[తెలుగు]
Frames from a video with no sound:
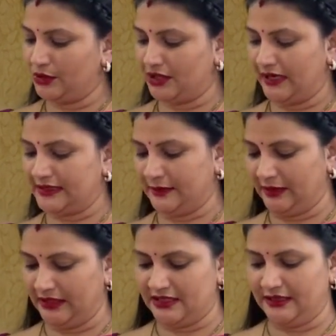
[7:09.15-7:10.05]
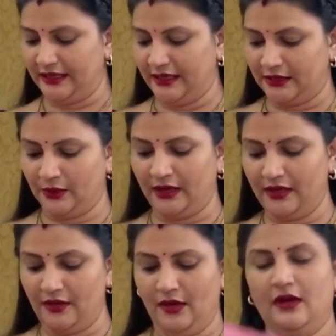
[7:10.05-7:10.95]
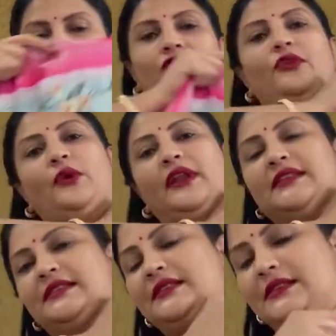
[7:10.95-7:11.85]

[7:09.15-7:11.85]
షేడ్ సంబంధించిందే ఇది కూడా ఫ్లోరల్స్